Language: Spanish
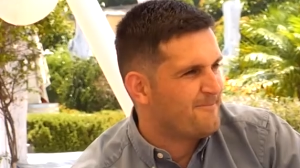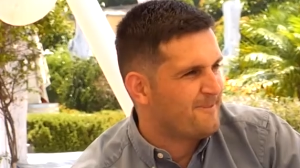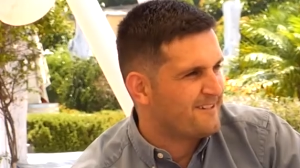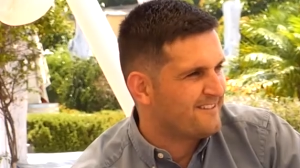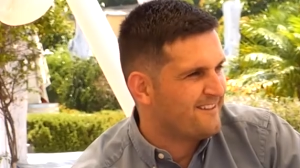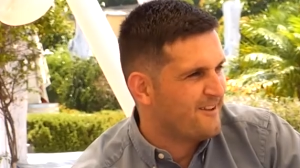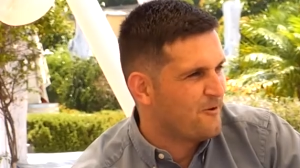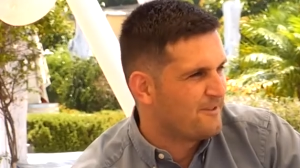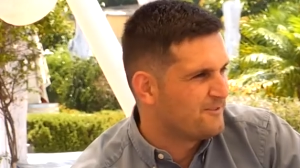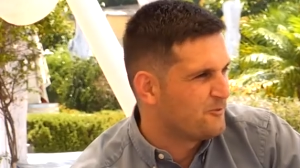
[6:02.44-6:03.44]
parte de
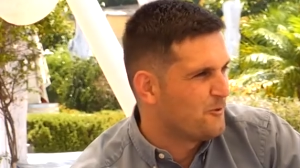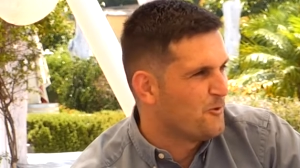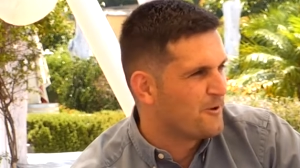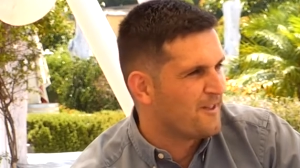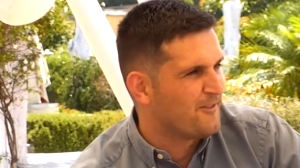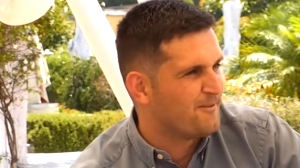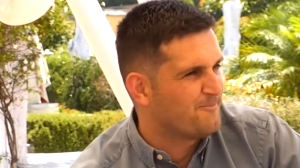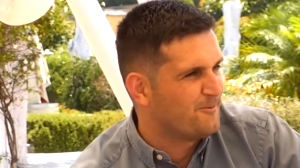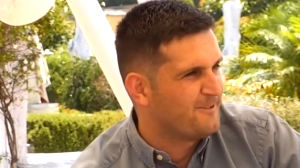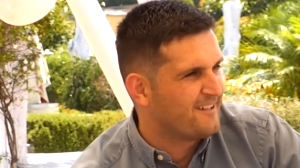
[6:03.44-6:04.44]
juventud, relaciones
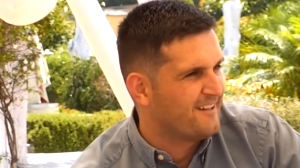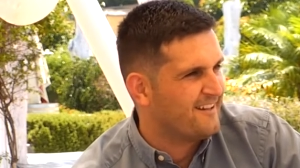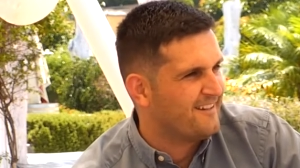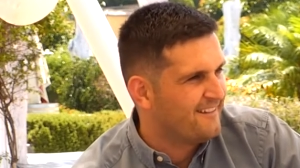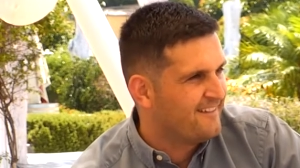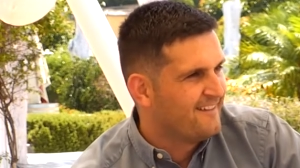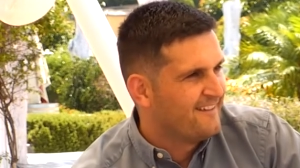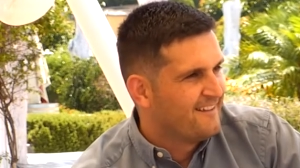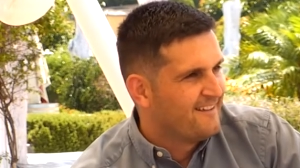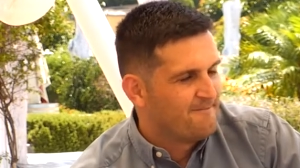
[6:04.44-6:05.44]
públicas,
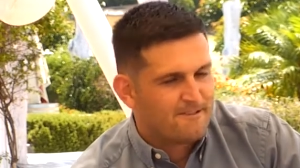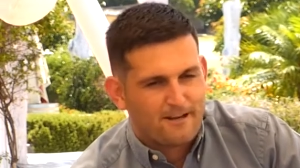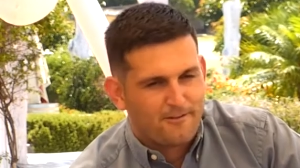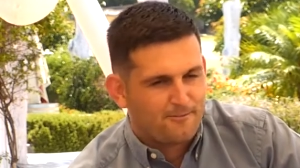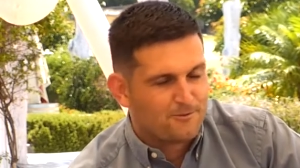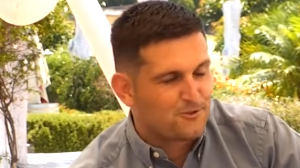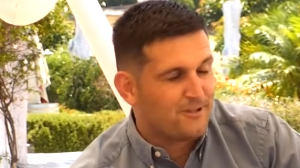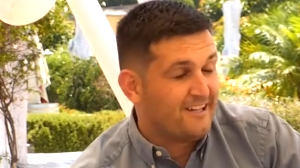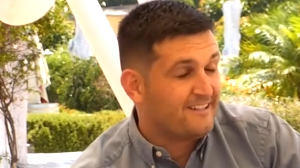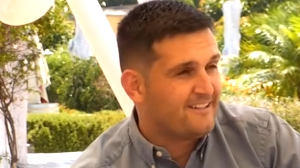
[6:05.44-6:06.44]
me relaciono mucho con
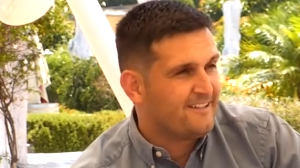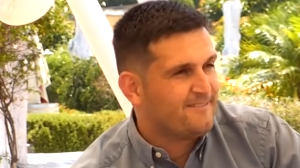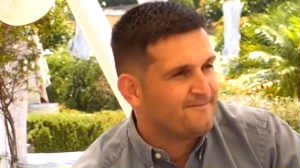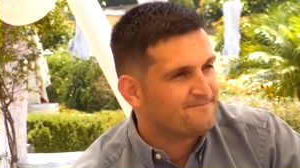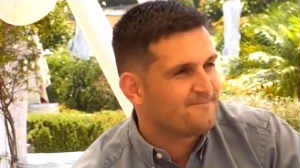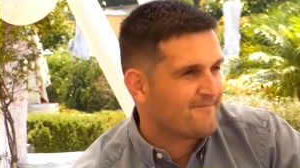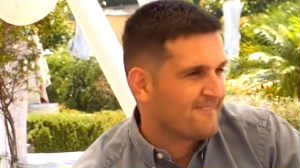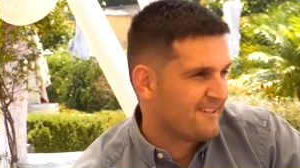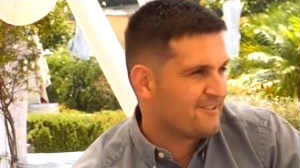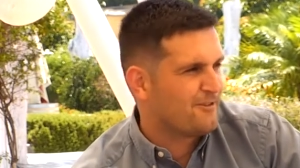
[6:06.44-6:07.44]
la gente,
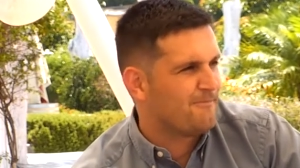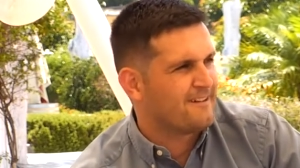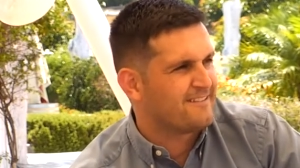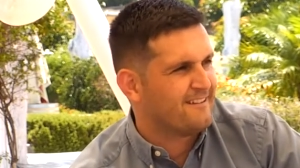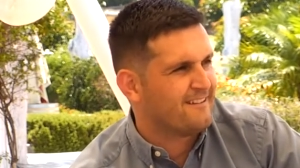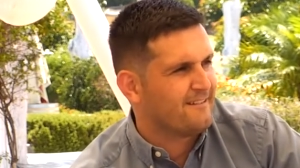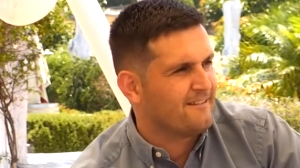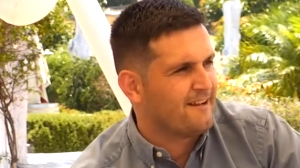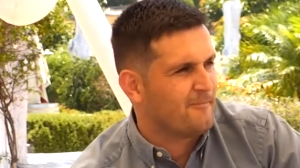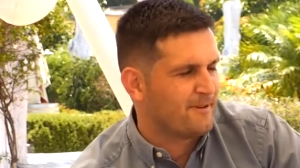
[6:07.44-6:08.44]
eso es parte
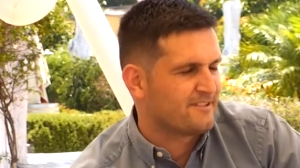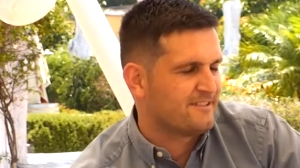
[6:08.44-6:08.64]
de la empresa.